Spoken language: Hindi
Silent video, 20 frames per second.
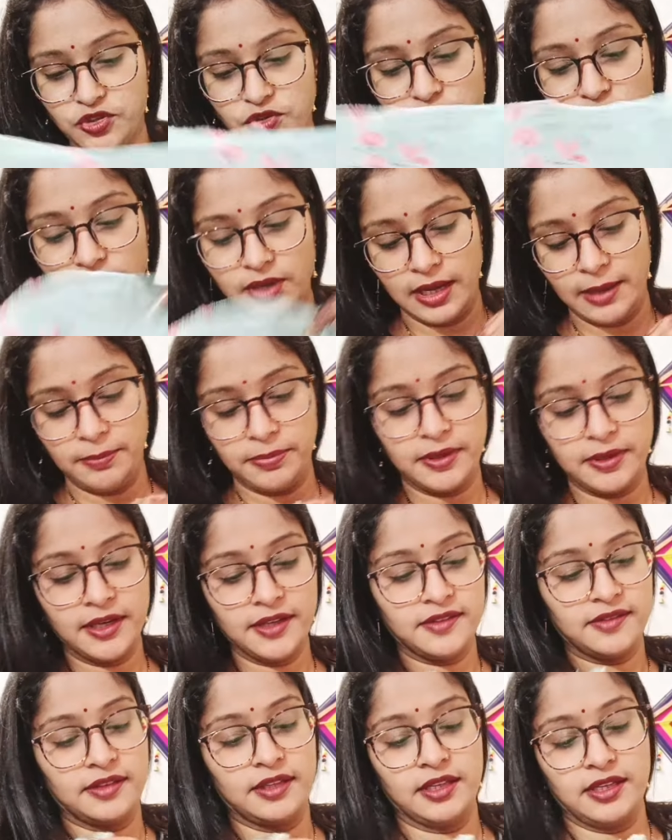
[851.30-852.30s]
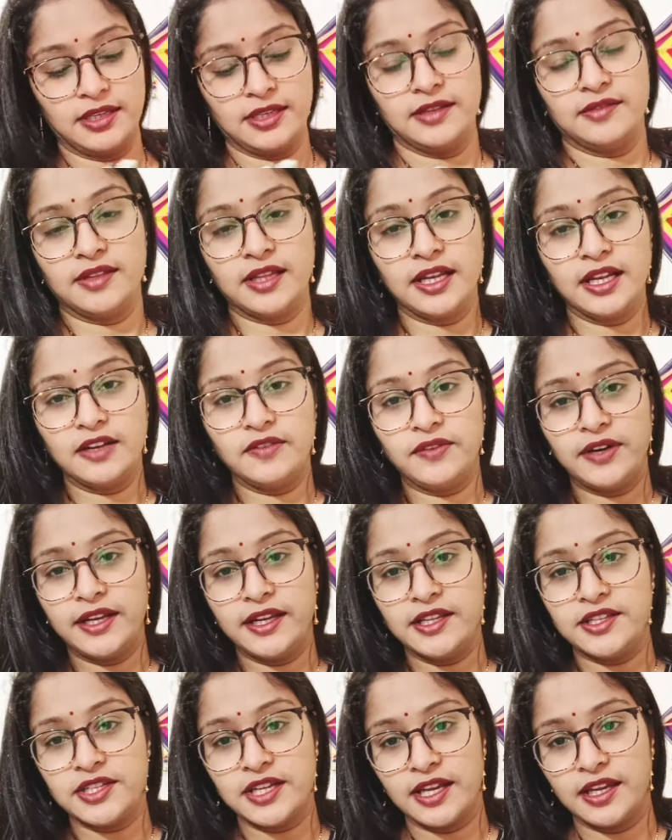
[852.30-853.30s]
जो आपका इस तरीके से लगवाना
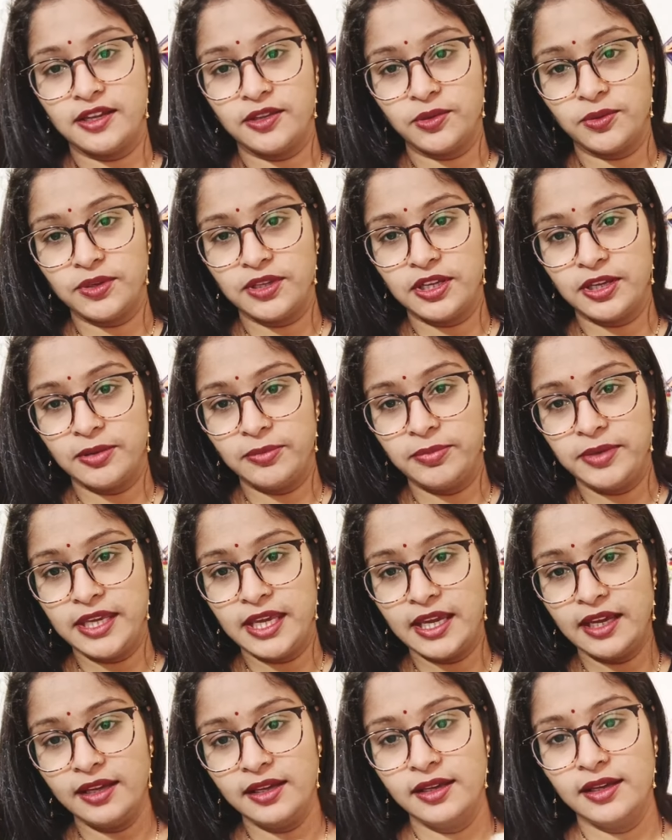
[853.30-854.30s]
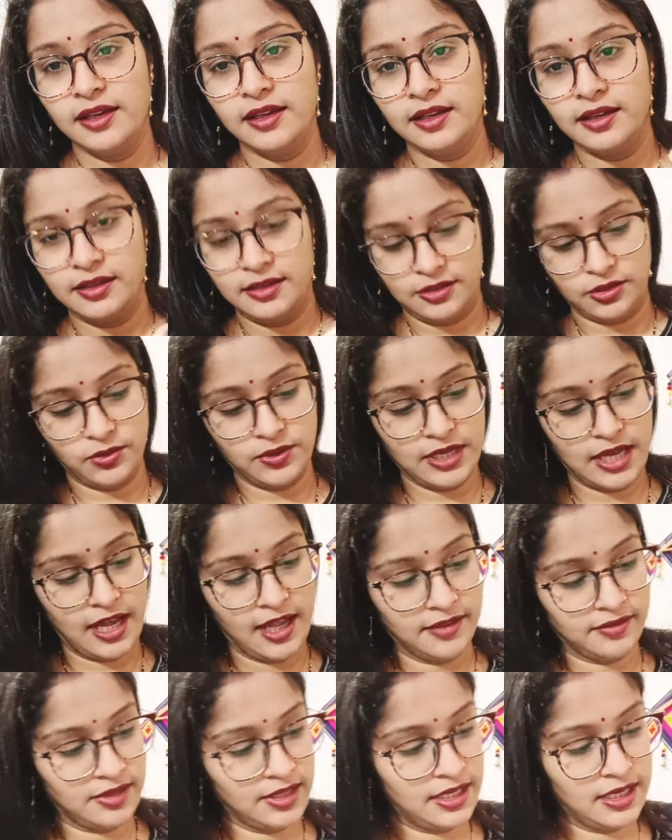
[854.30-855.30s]
चाहिए तो ये भी है तो यहाँ
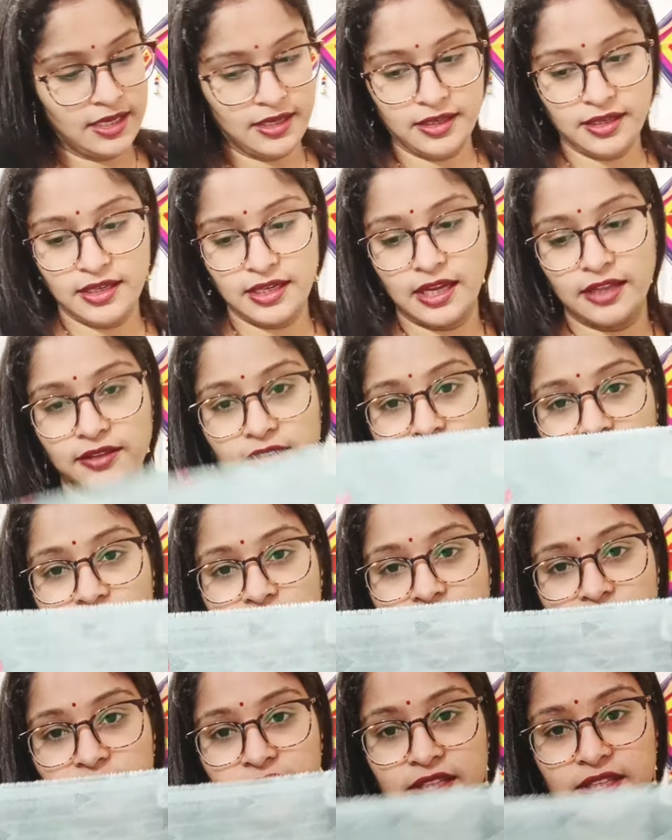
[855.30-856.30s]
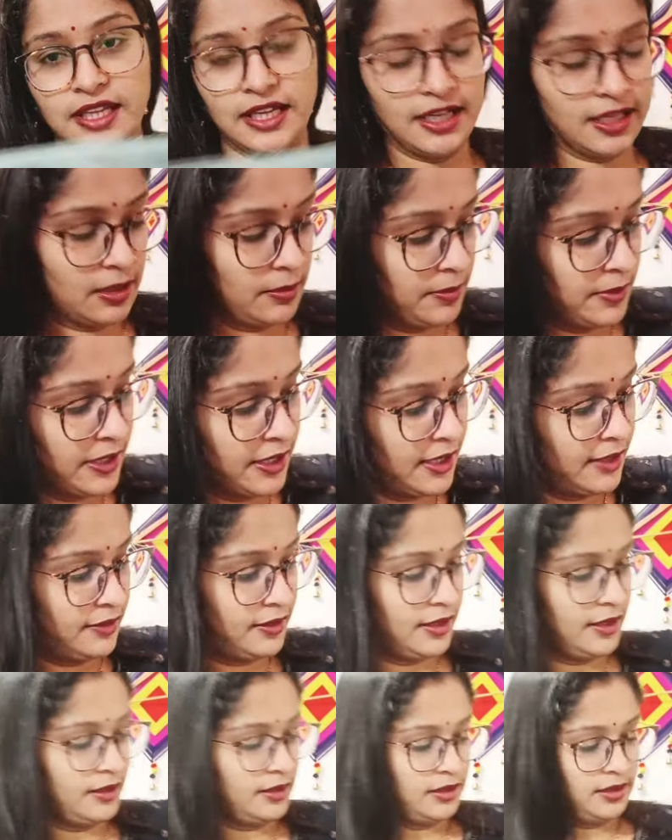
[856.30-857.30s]
से लेके यहाँ तक स्लीव्स के लिए कपड़ा रहता
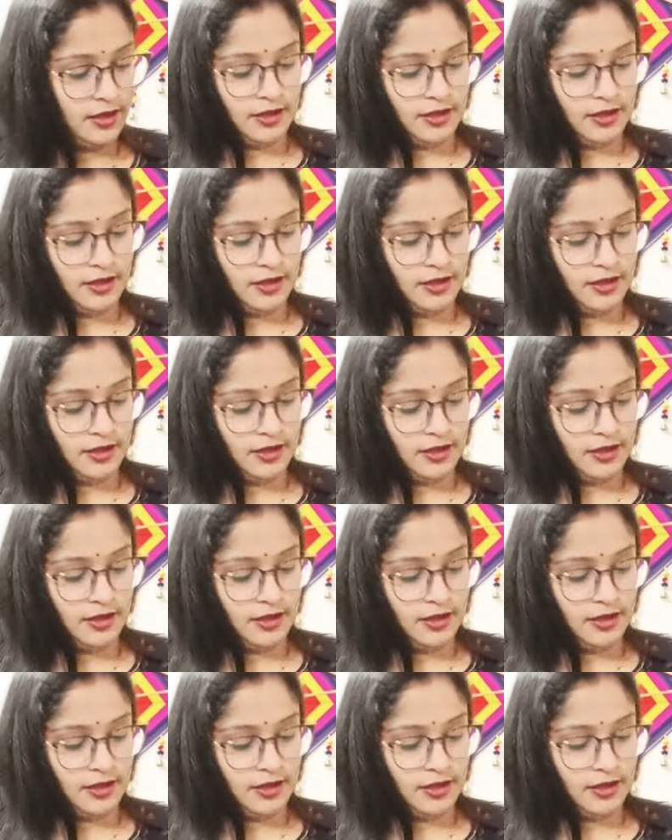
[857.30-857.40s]
है